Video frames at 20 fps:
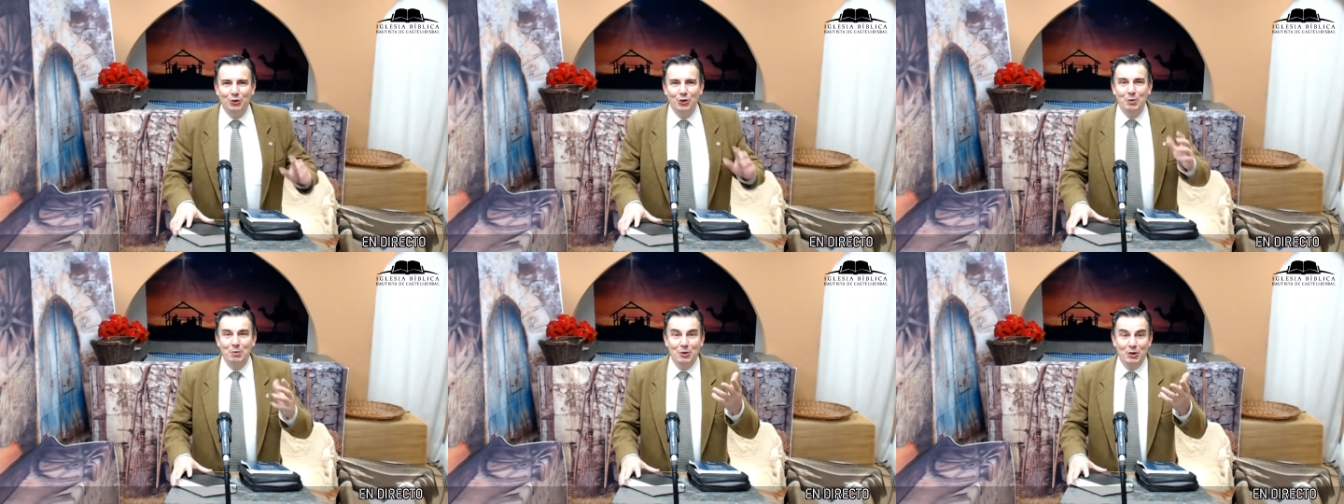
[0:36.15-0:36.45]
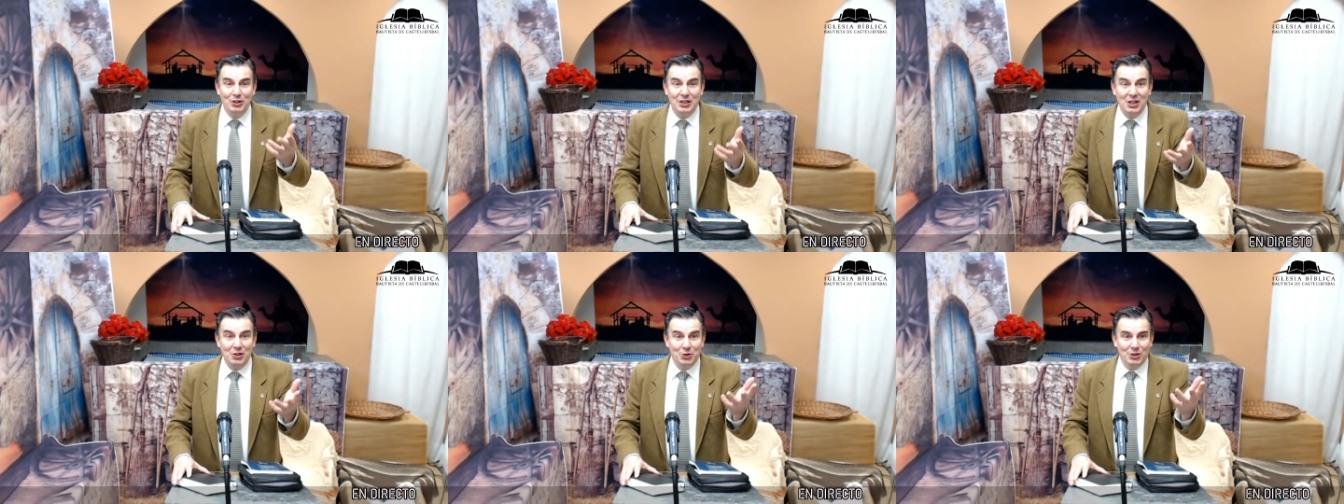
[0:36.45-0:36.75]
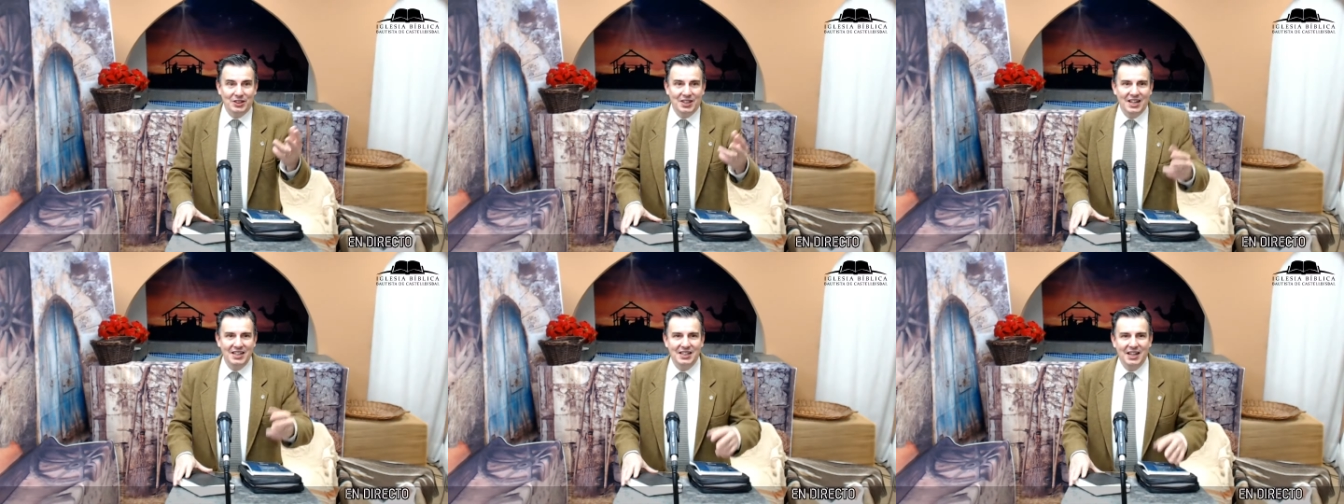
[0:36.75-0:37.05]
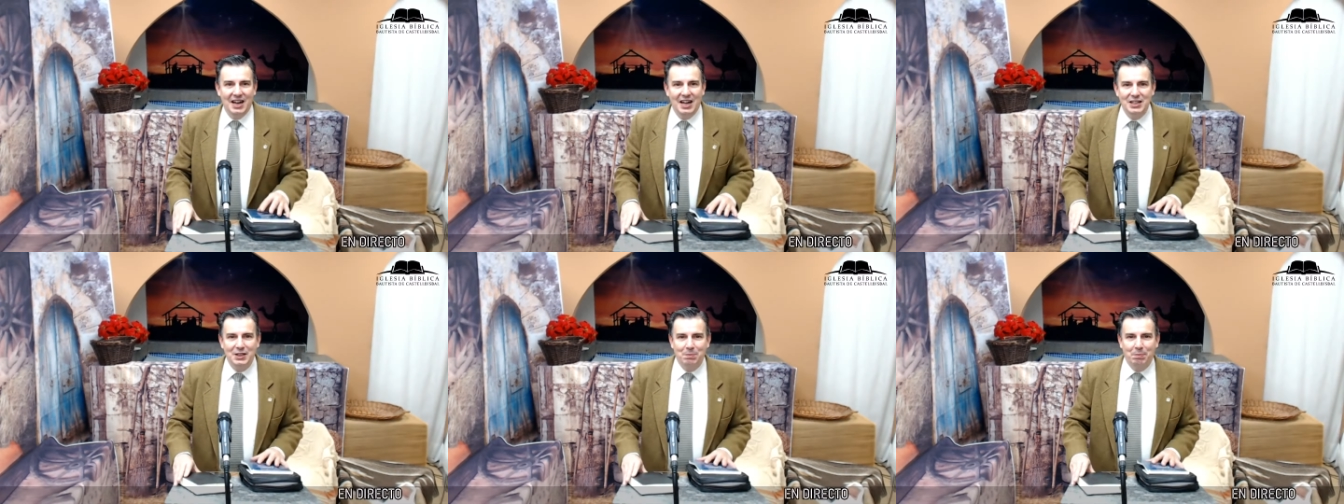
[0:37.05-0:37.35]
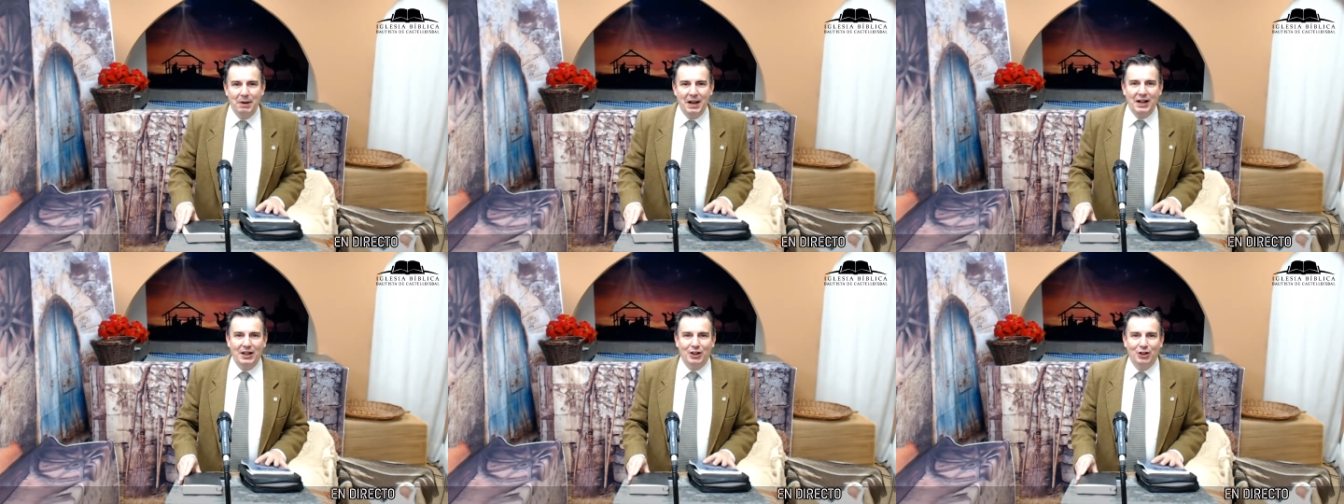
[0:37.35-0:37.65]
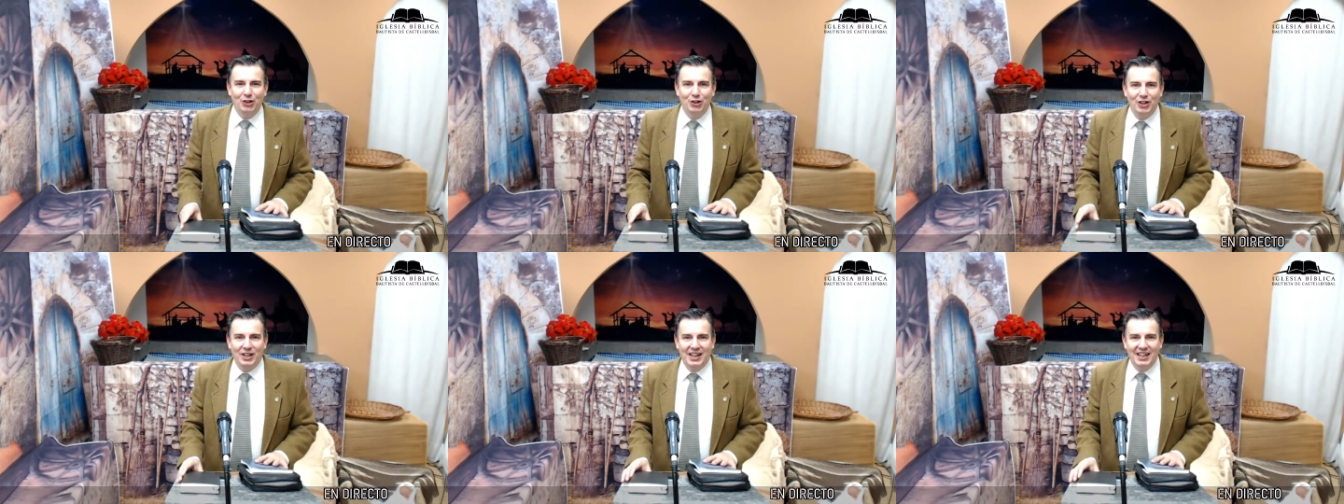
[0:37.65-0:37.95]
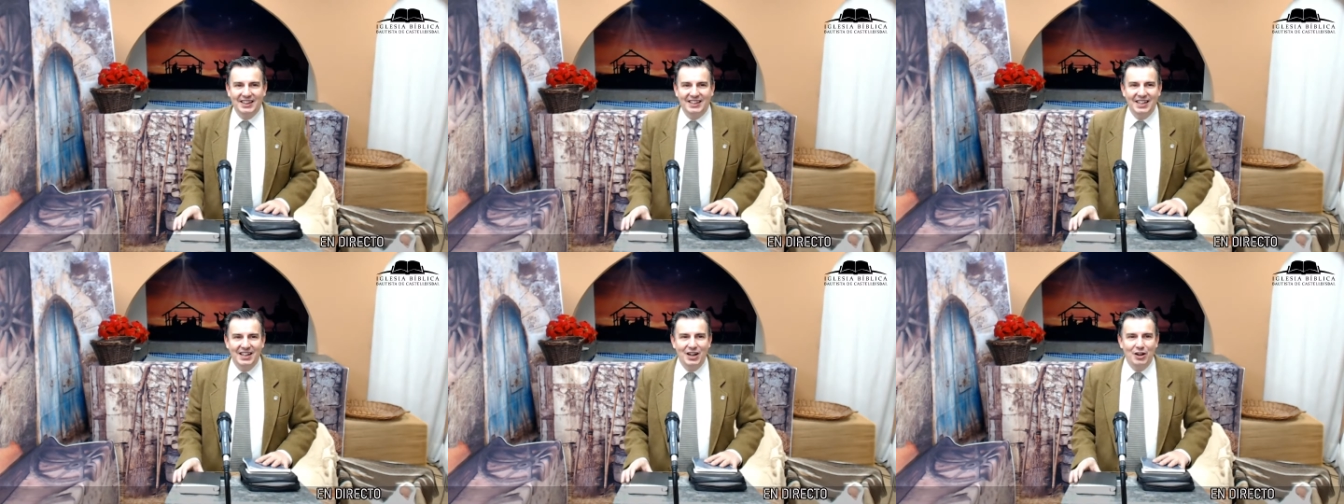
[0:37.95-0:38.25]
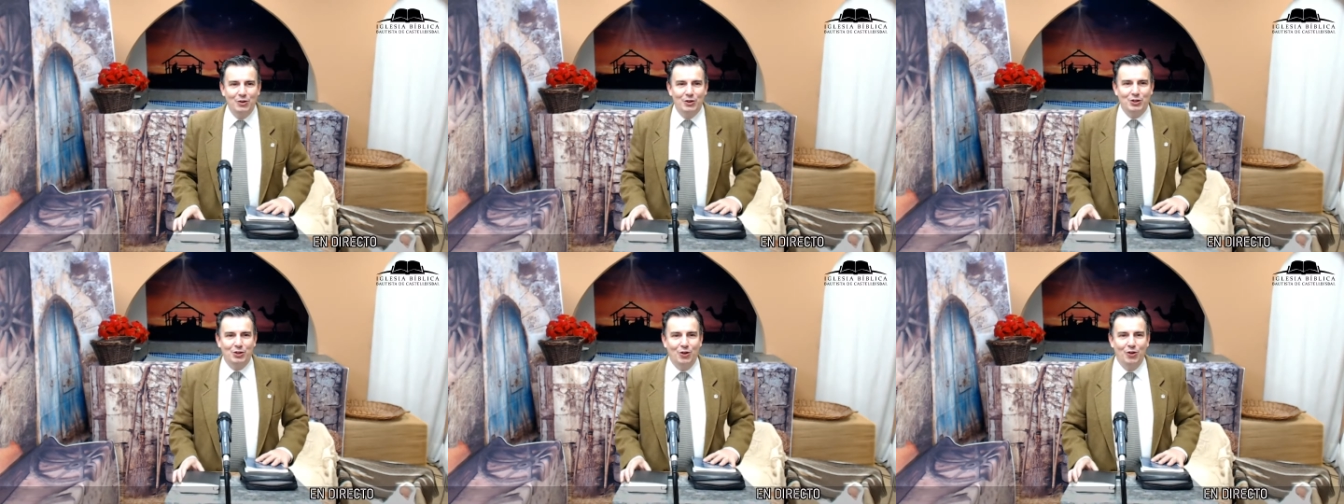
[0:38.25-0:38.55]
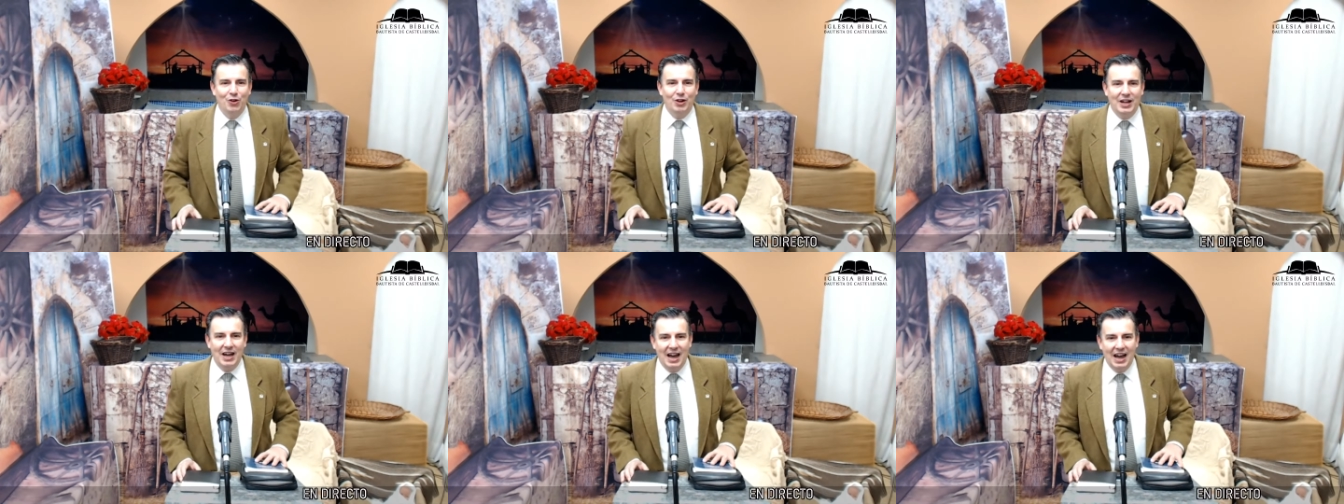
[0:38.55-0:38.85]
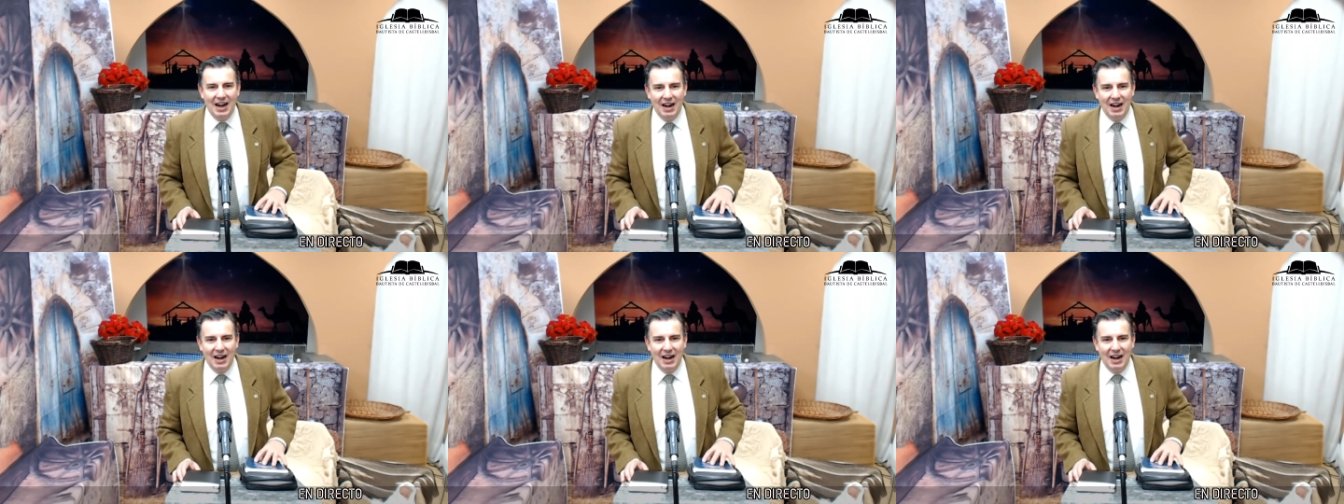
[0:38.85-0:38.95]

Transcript: no os asustéis del aspecto que tiene nuestro local.